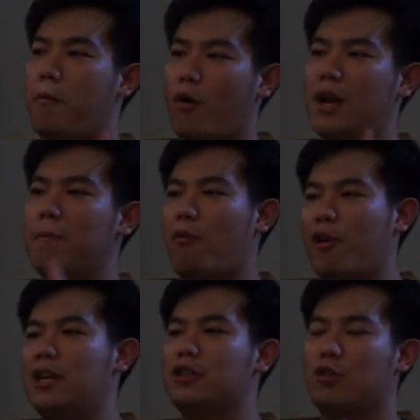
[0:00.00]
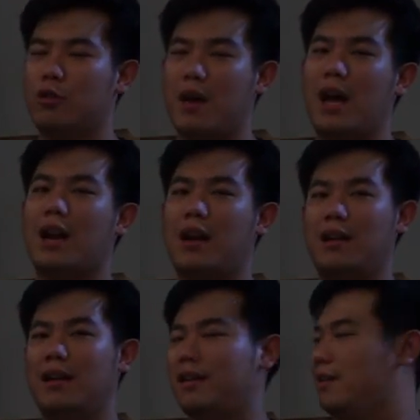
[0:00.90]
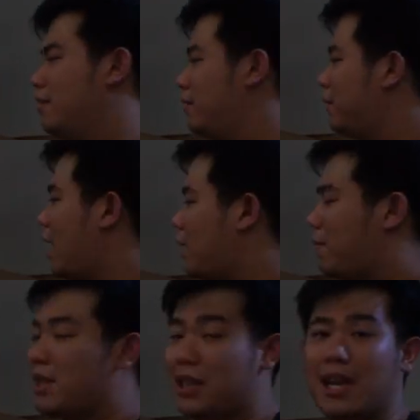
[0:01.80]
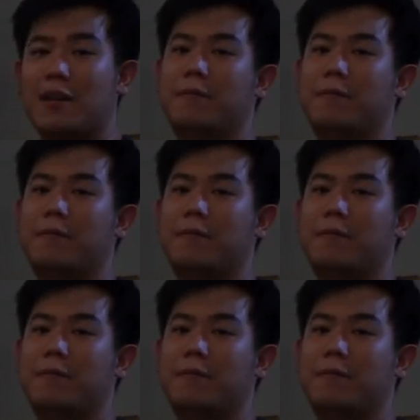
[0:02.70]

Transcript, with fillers: poin-poin strut bar ada empat titik